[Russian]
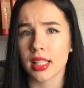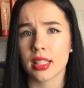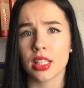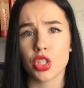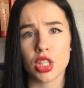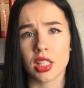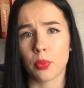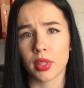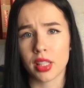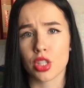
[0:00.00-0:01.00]
это
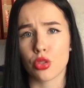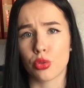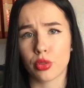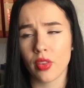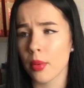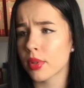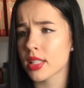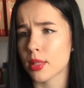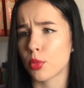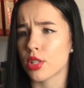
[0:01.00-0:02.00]
нечестно по отношению к вам, к
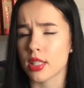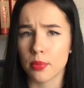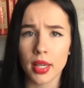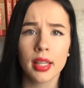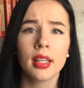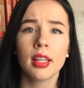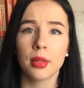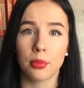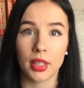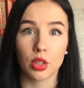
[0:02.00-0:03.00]
самой себе,
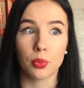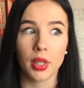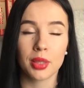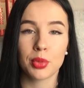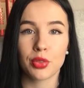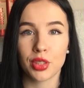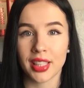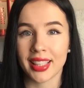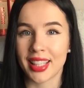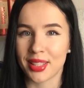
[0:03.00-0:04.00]
поэтому планы будут вот
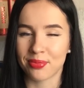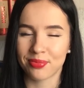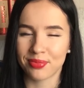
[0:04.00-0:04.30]
такие.